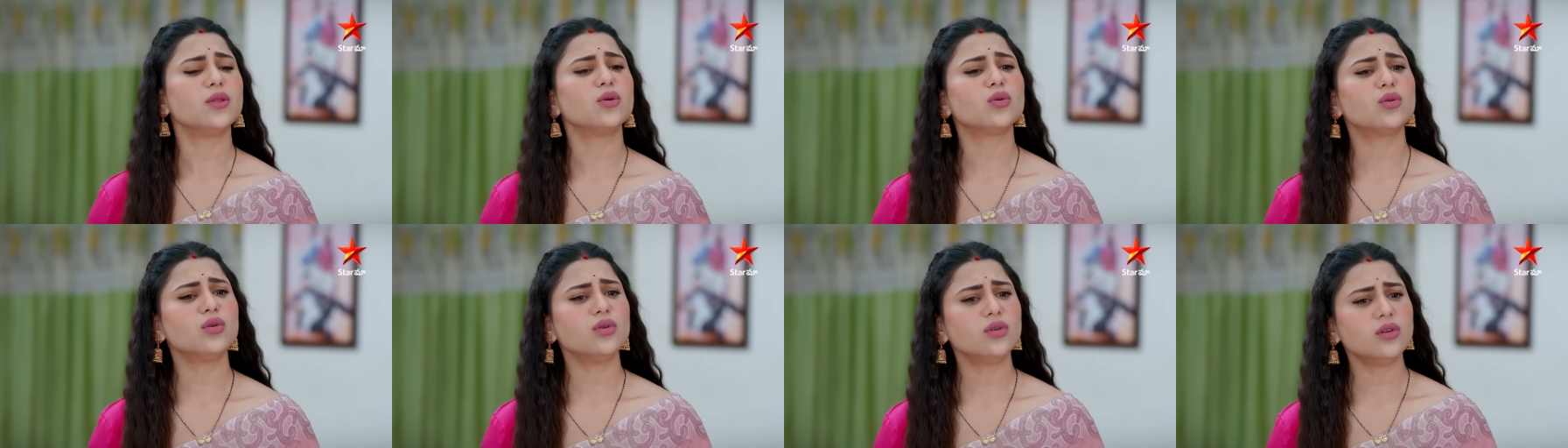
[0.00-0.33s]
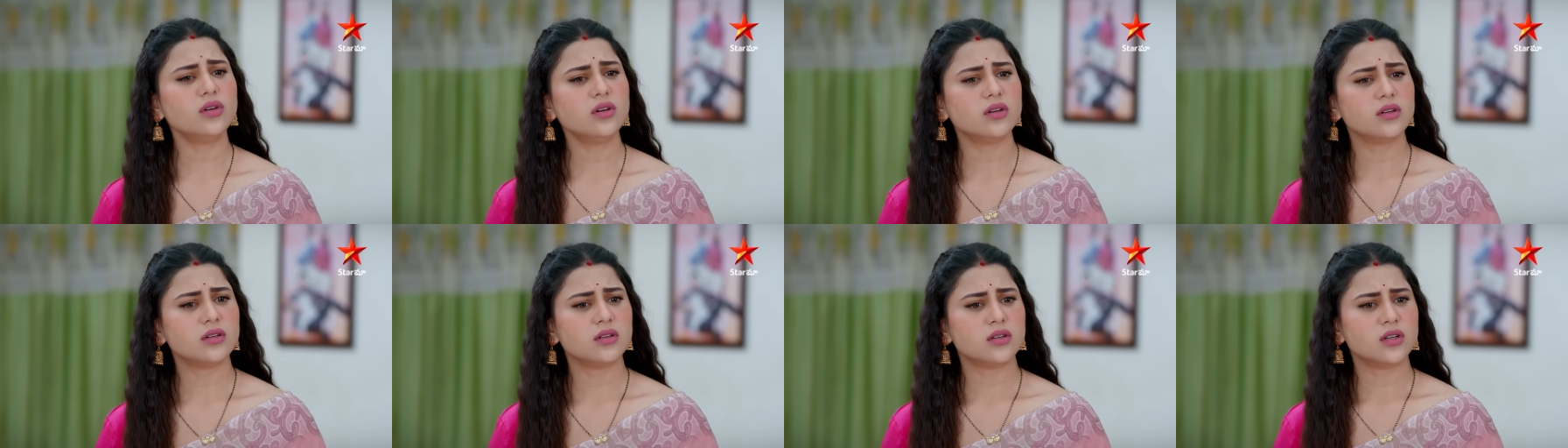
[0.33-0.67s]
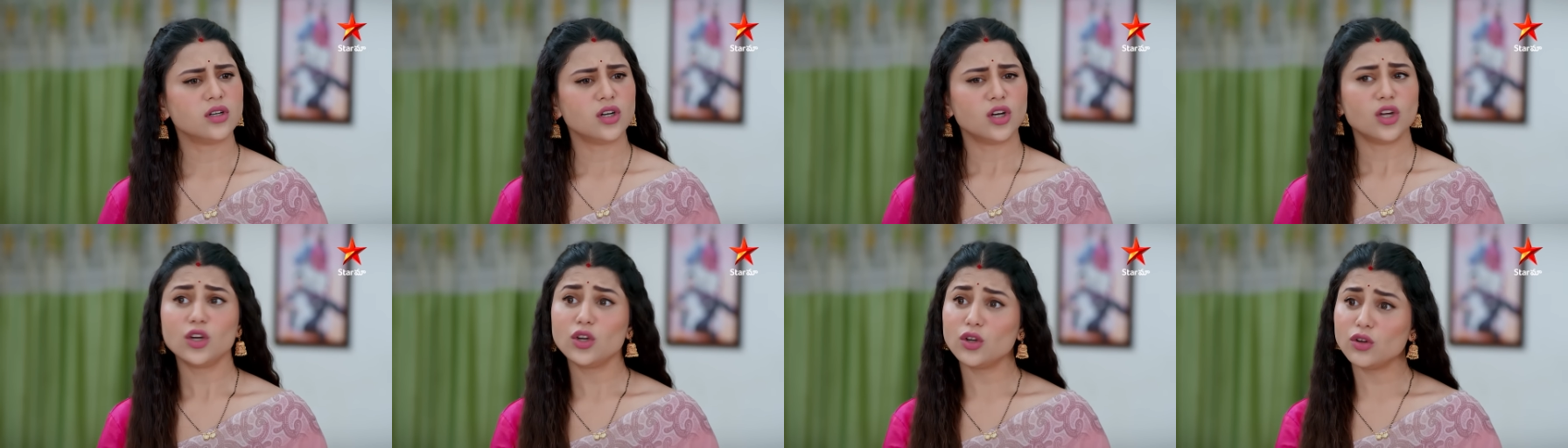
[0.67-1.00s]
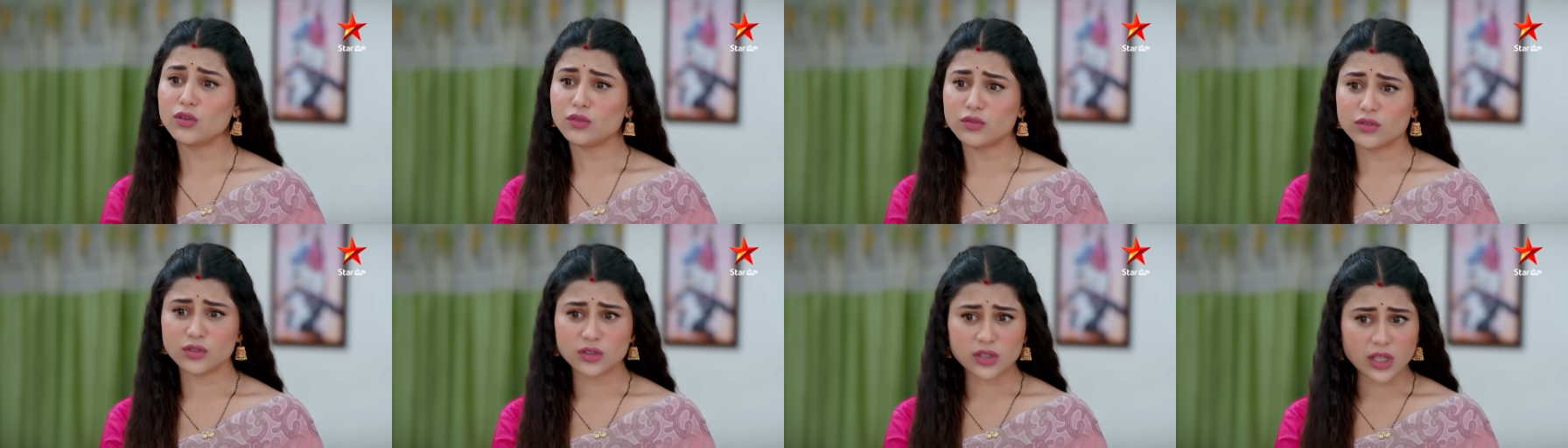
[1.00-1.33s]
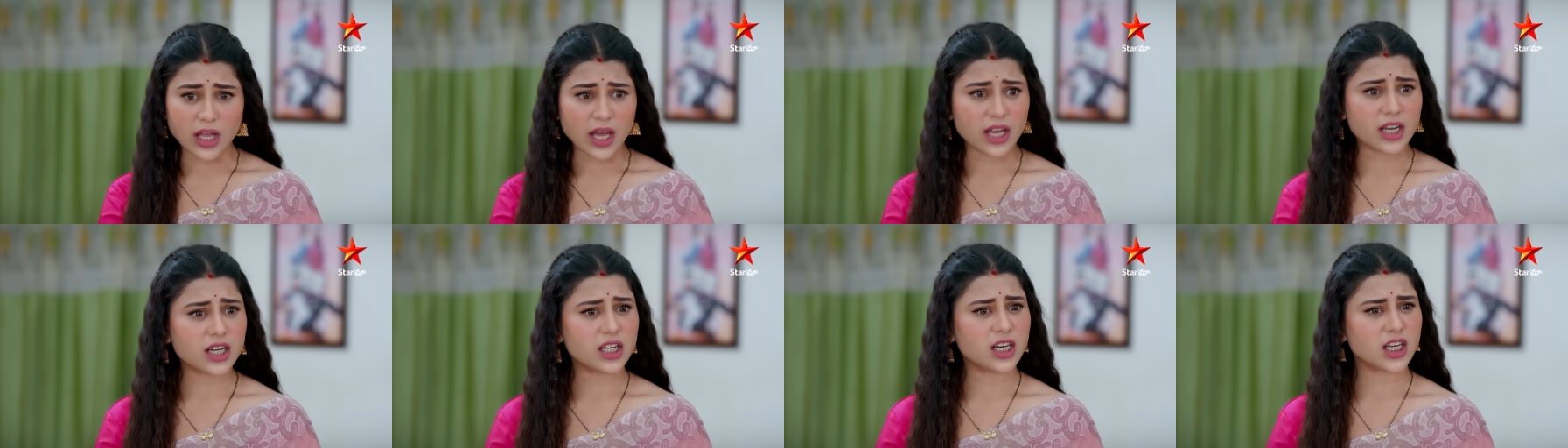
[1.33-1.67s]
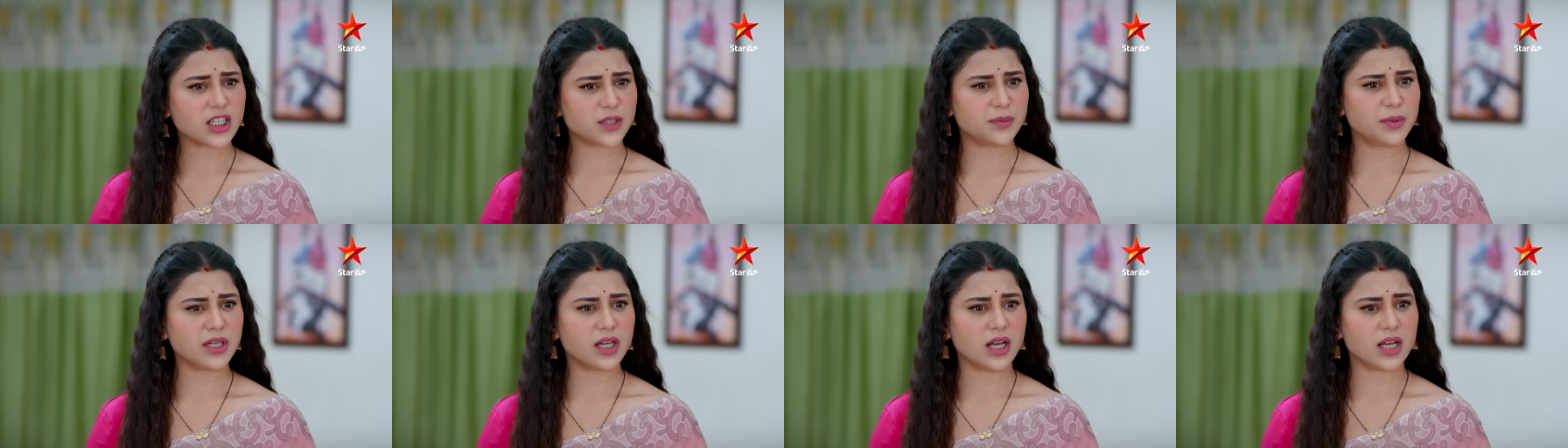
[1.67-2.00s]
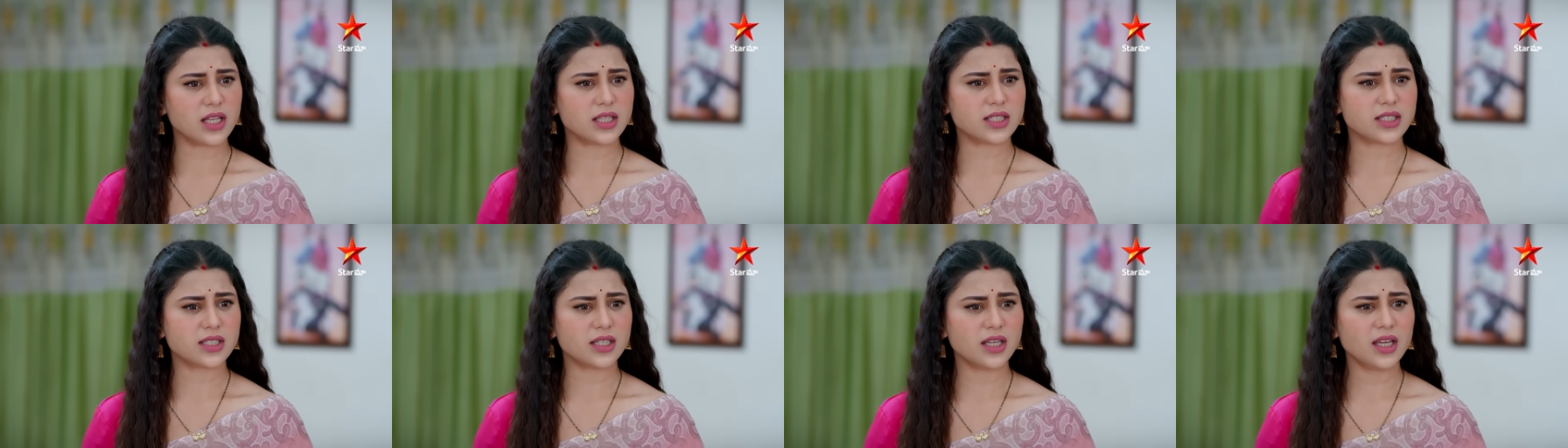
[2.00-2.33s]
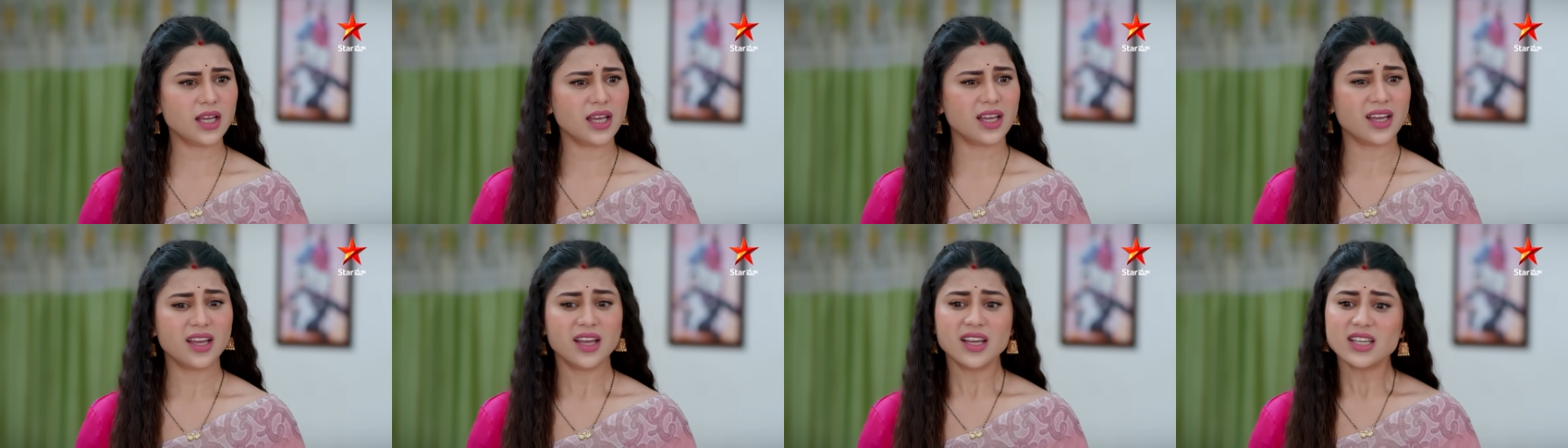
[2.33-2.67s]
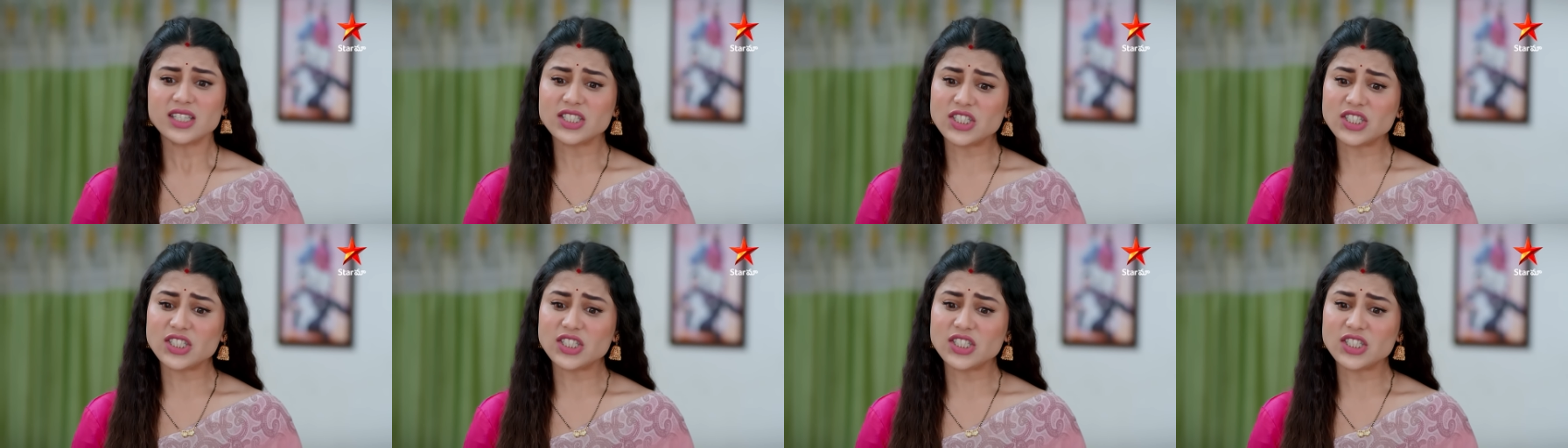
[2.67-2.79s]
ఎందుకు నువ్వు ధాన్యలక్ష్మి ఆంటీ కలిసి